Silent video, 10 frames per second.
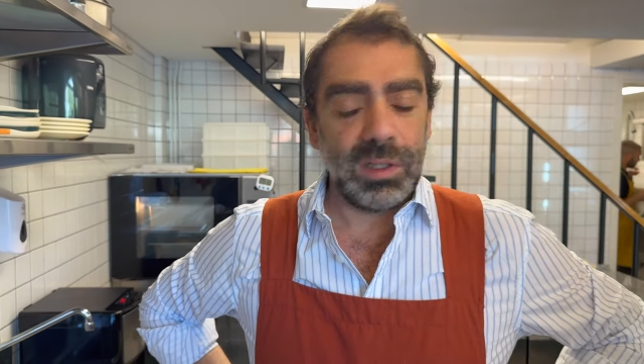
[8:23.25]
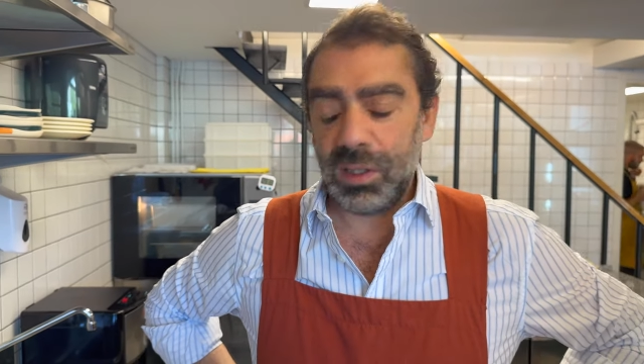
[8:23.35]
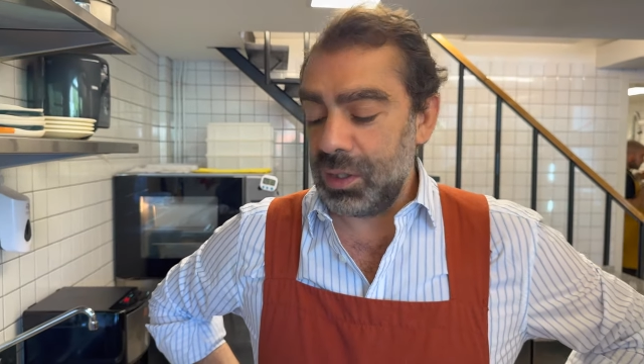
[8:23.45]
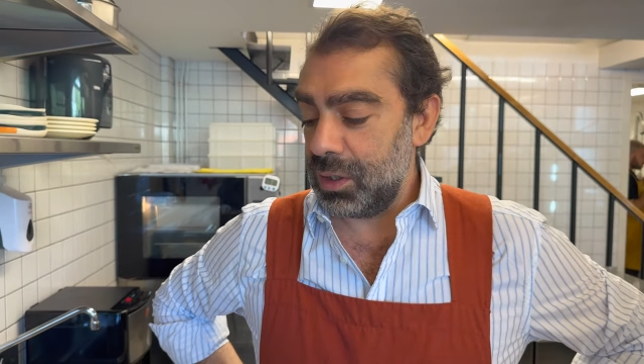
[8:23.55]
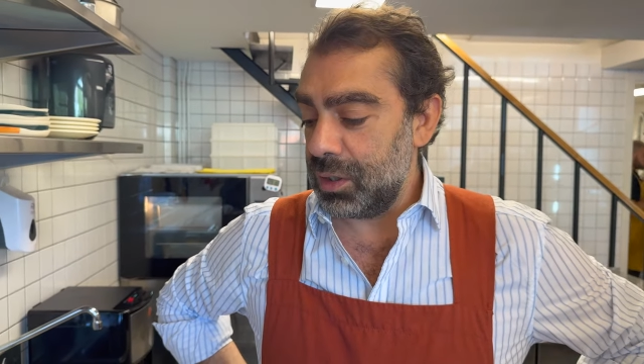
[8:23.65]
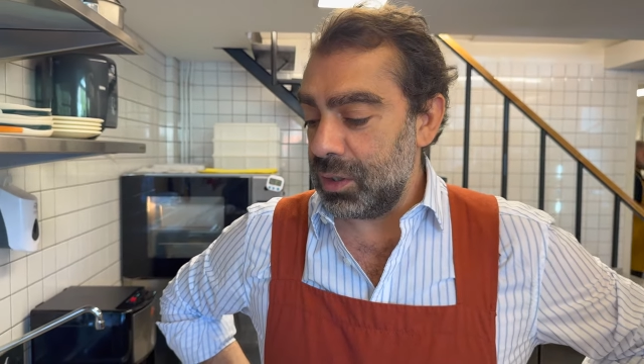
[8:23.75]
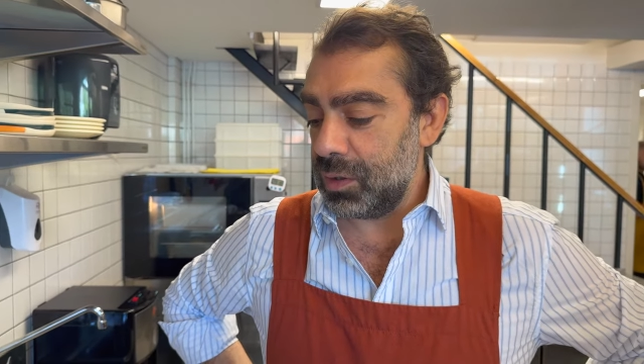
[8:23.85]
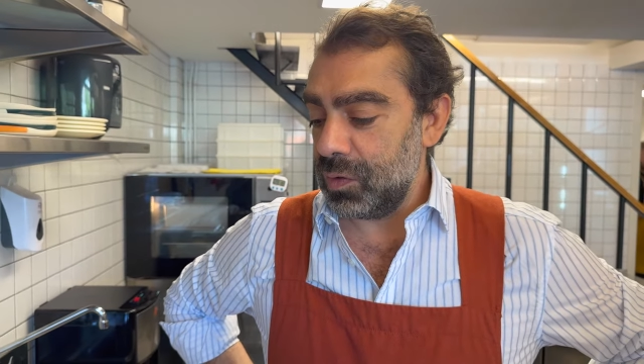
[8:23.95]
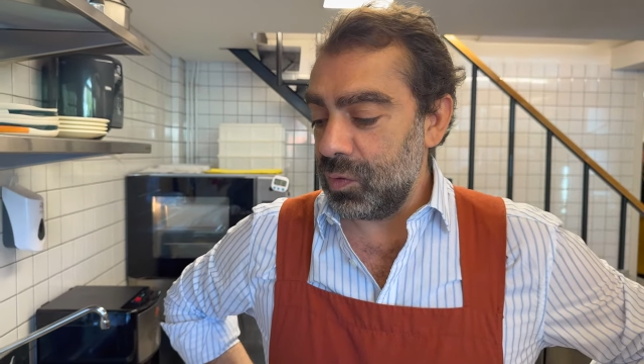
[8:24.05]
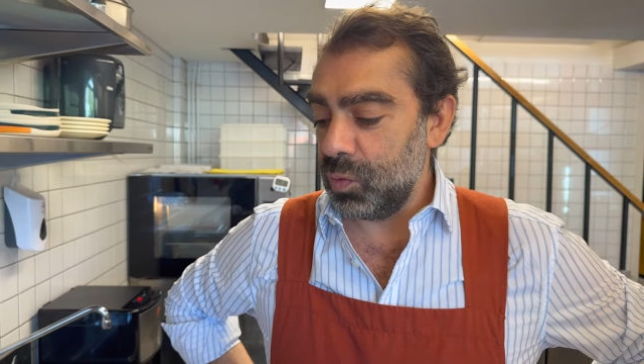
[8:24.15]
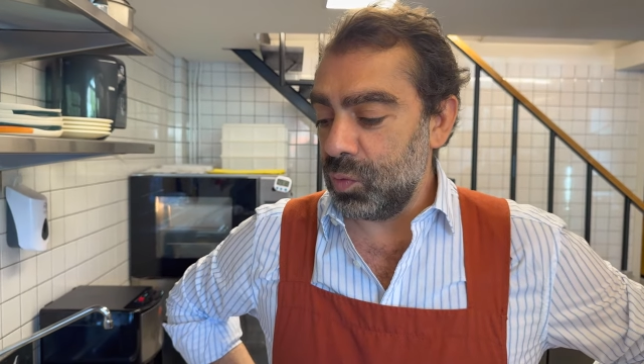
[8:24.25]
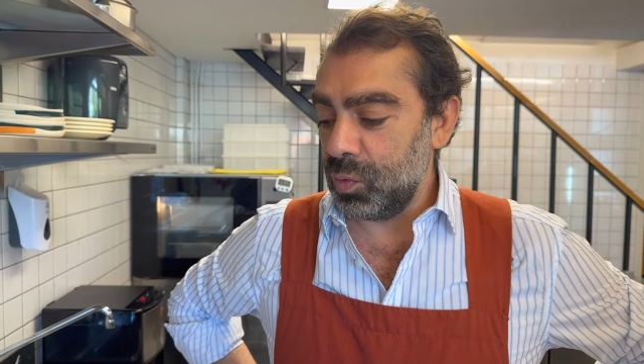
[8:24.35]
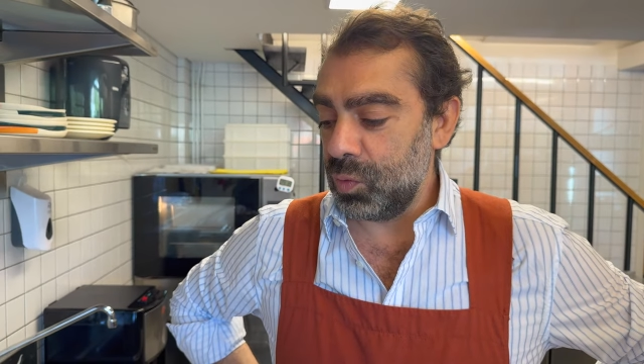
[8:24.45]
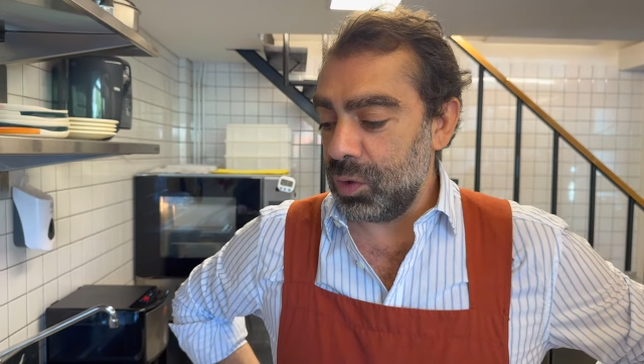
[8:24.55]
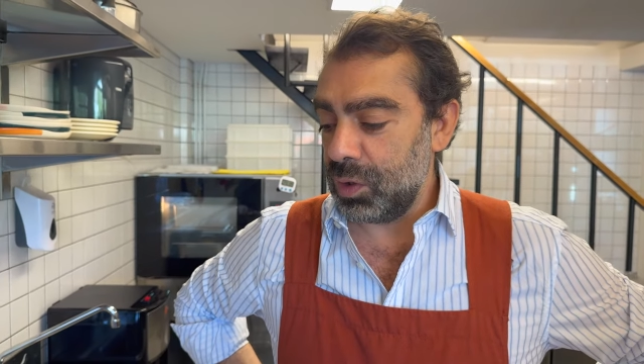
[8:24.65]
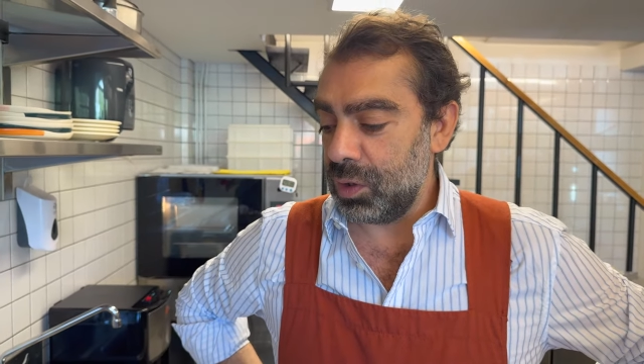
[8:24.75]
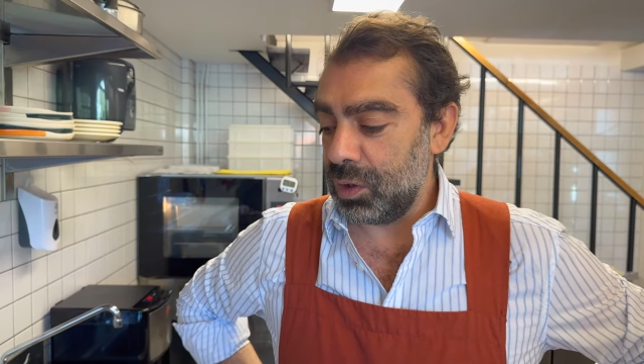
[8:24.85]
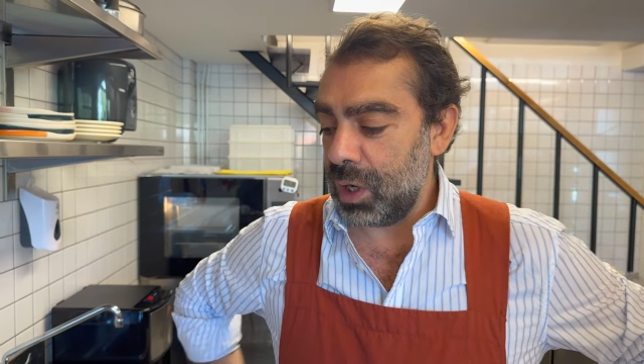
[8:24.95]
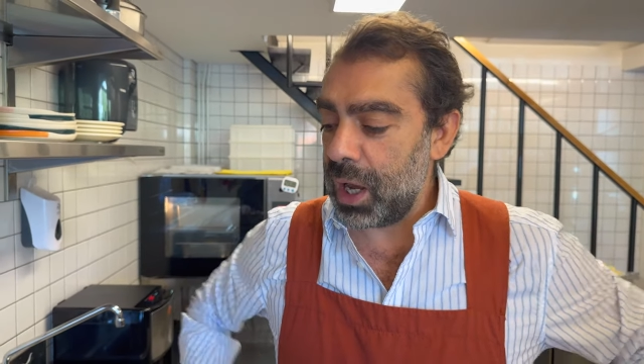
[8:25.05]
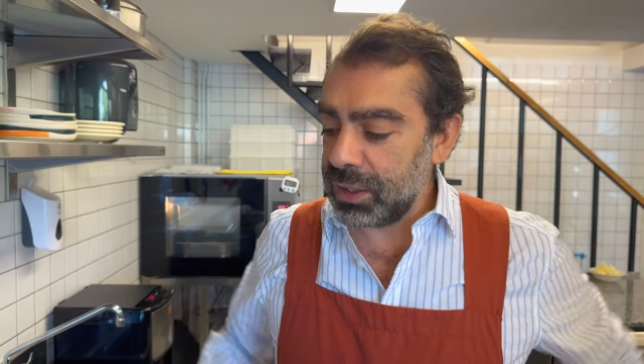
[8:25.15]
أه
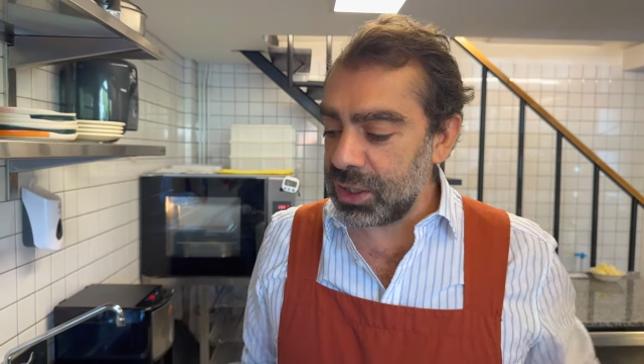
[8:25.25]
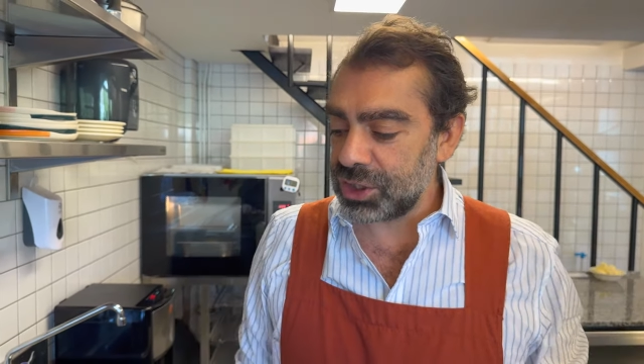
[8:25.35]
وهيدا